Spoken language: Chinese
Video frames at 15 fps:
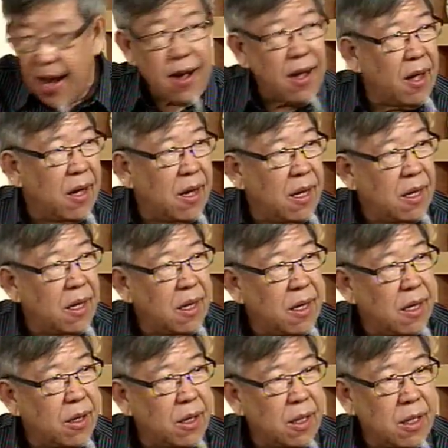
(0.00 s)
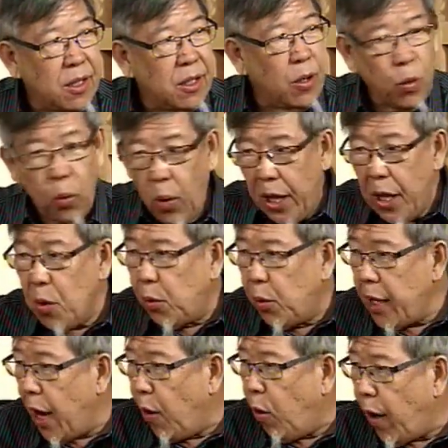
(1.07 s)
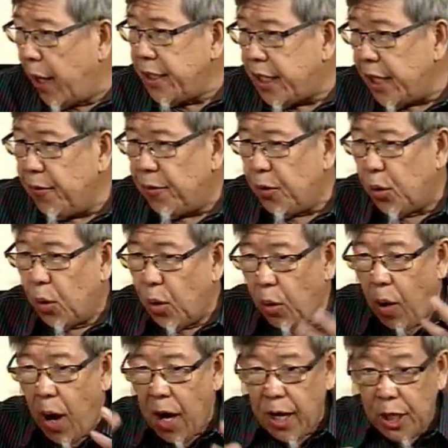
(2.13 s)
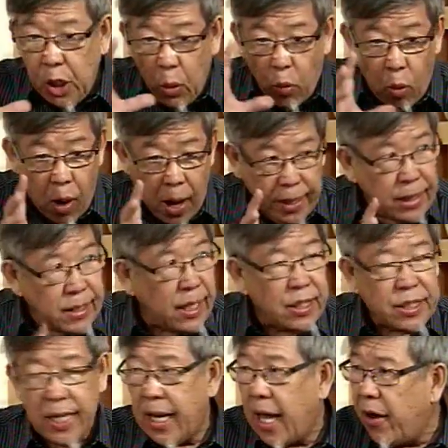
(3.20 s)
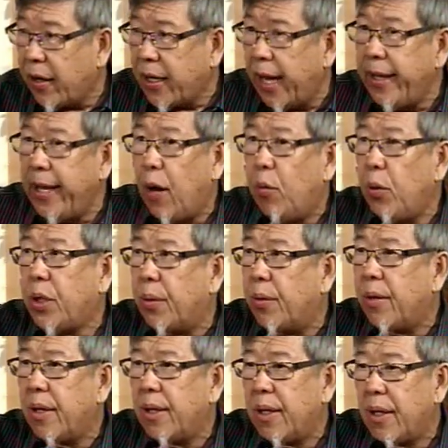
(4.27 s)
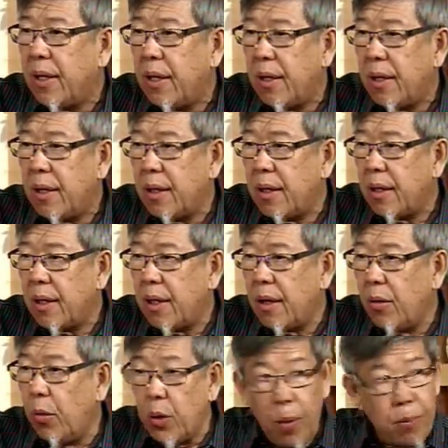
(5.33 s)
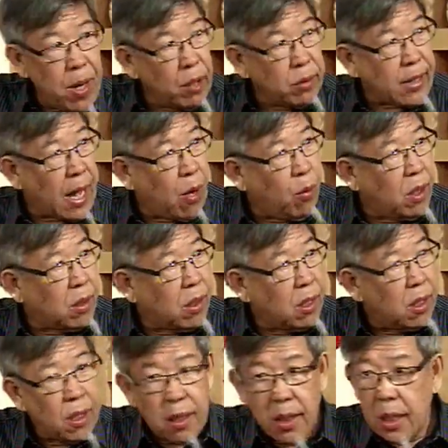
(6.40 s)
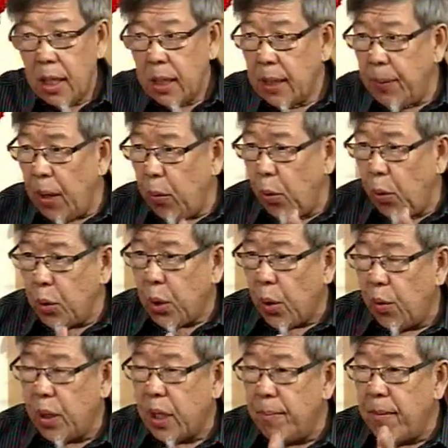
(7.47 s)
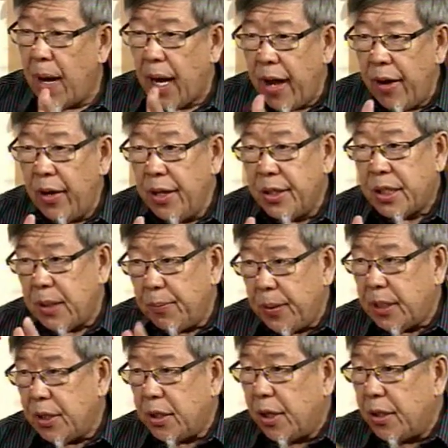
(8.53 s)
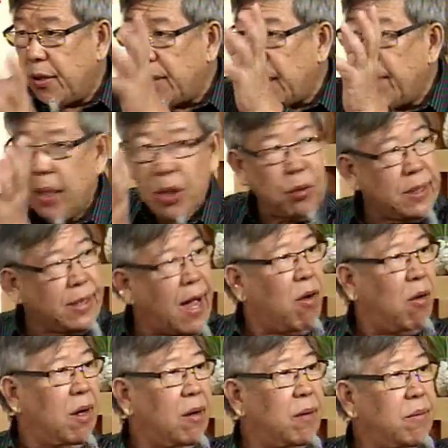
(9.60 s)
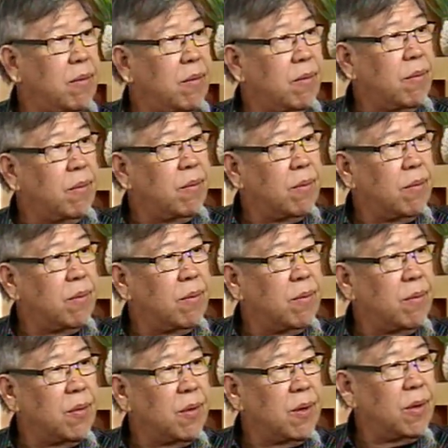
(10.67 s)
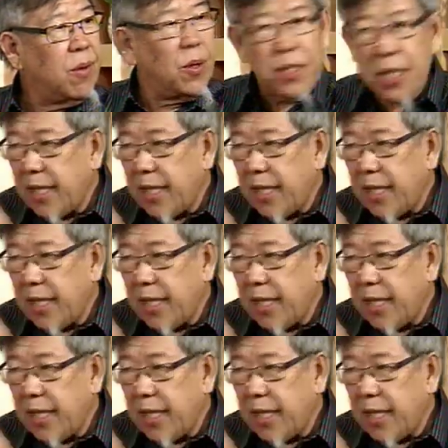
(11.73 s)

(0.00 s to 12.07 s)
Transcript: 样。嗯，五零五幺换政府，华人团结起来要干掉五统。嗯五统没有倒哦。嗯，那么五统跟马来人是不是说就在那睡觉？嗯。或